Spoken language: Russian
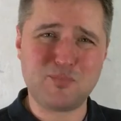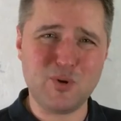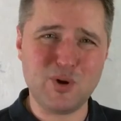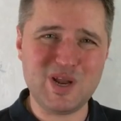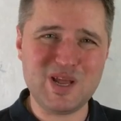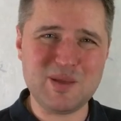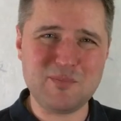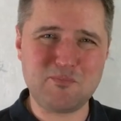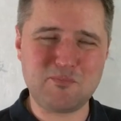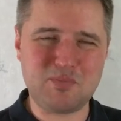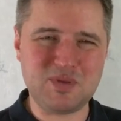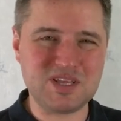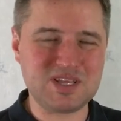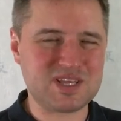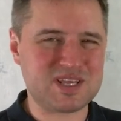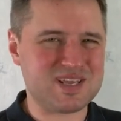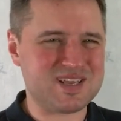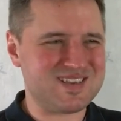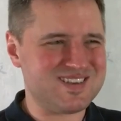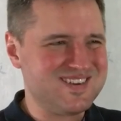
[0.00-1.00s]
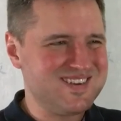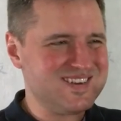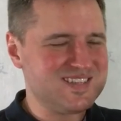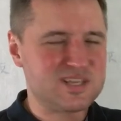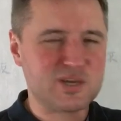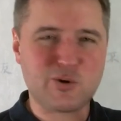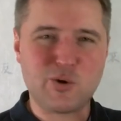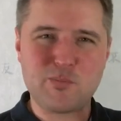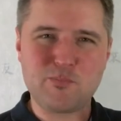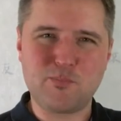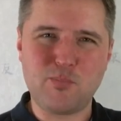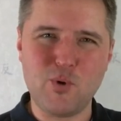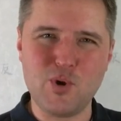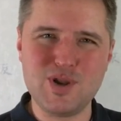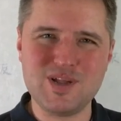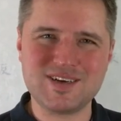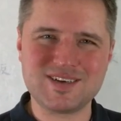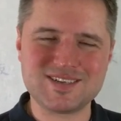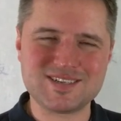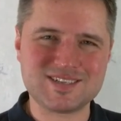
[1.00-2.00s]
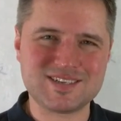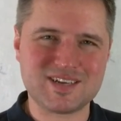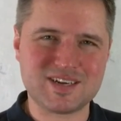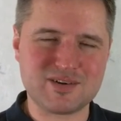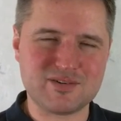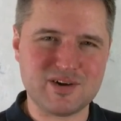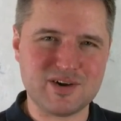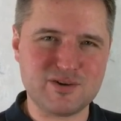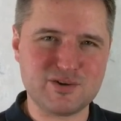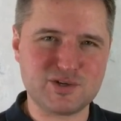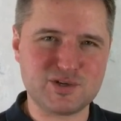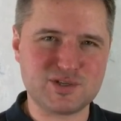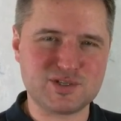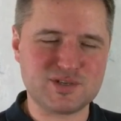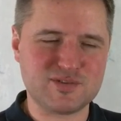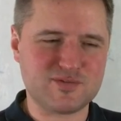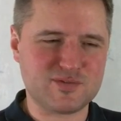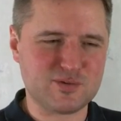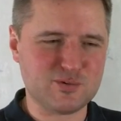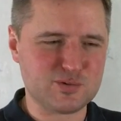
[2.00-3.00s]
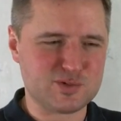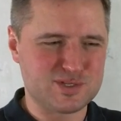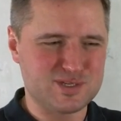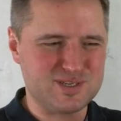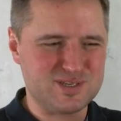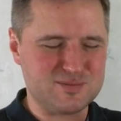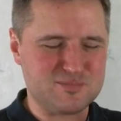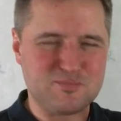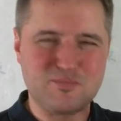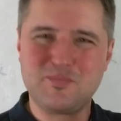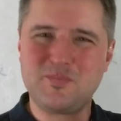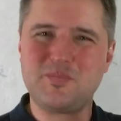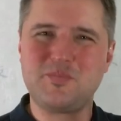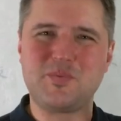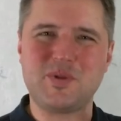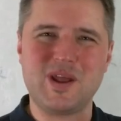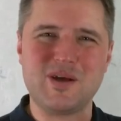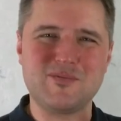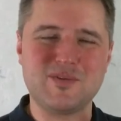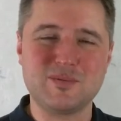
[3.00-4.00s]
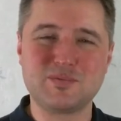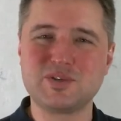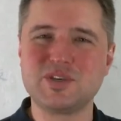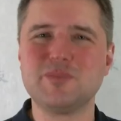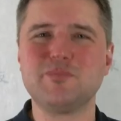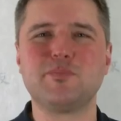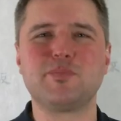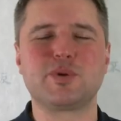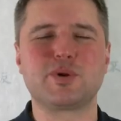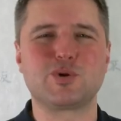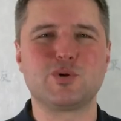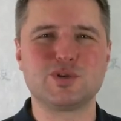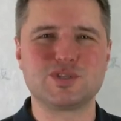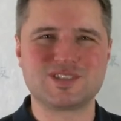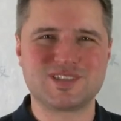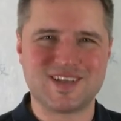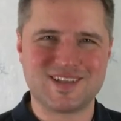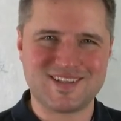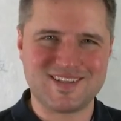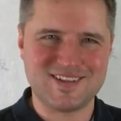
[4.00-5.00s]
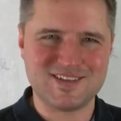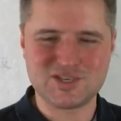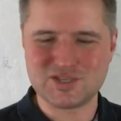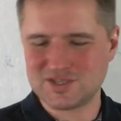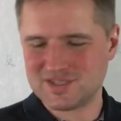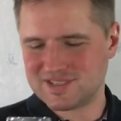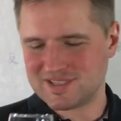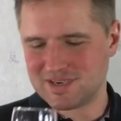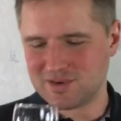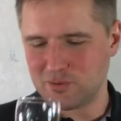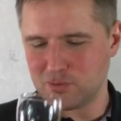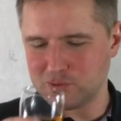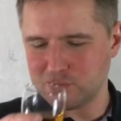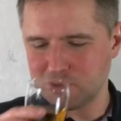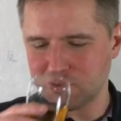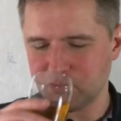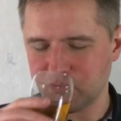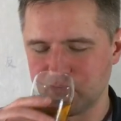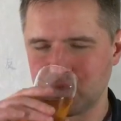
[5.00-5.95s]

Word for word: более питкий, такой более раскрывающийся вкус и прям вообще просто отлично заходит.